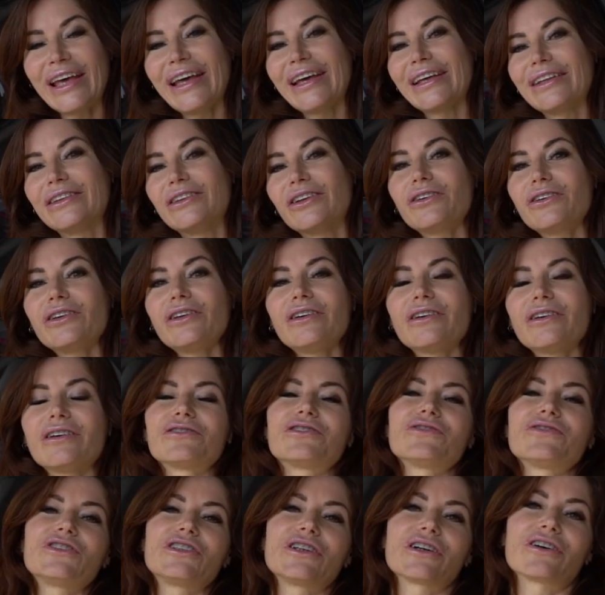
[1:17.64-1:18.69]
No i
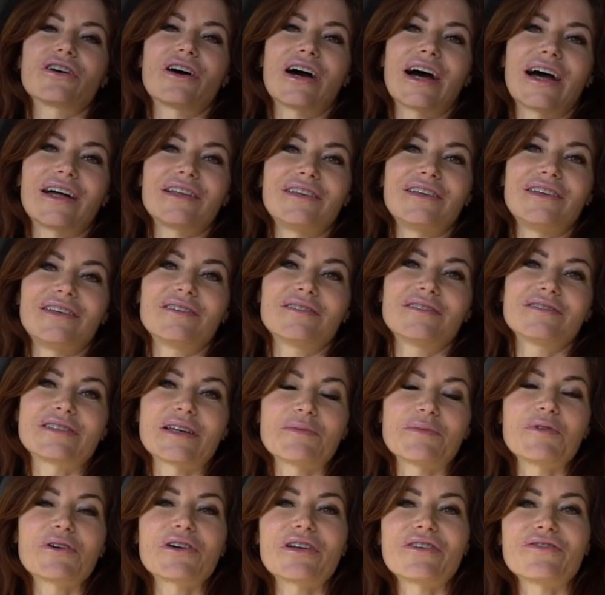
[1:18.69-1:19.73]
oczywiście, kochani,
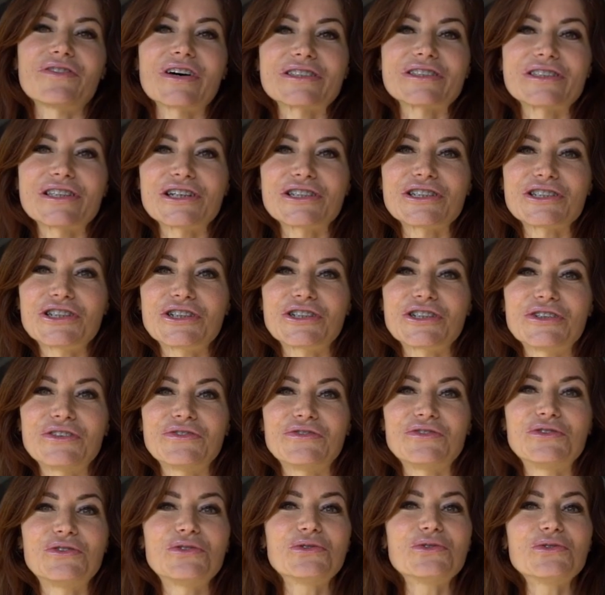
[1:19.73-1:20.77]
zabiorę Was też
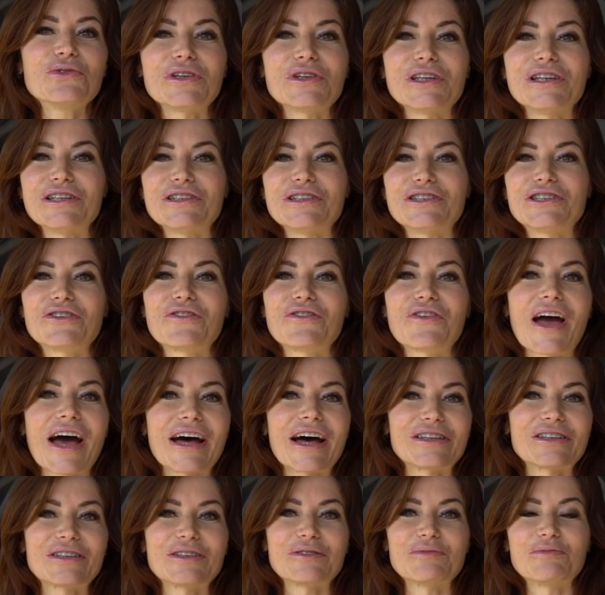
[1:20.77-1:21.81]
w drugi
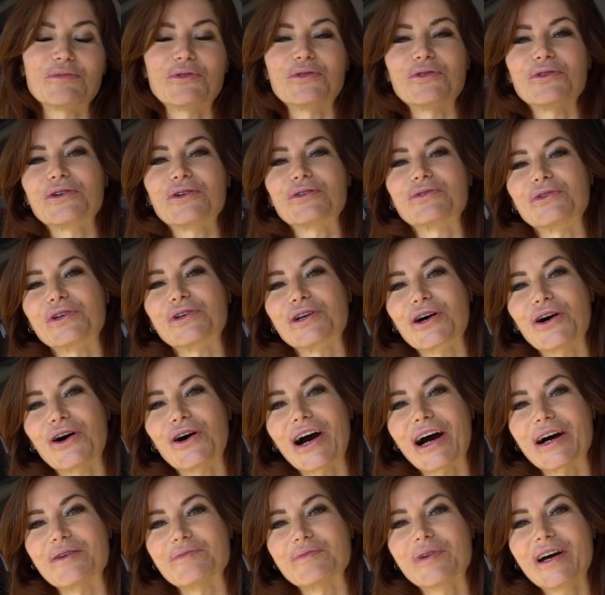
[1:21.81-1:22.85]
świat mój, który
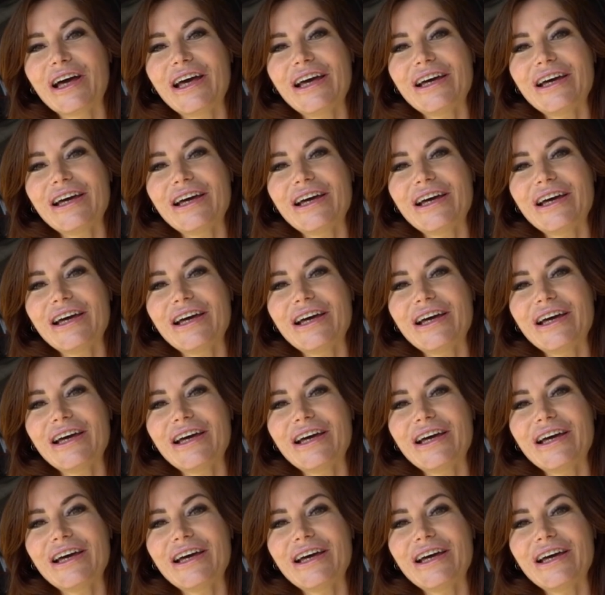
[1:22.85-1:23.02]
kocham,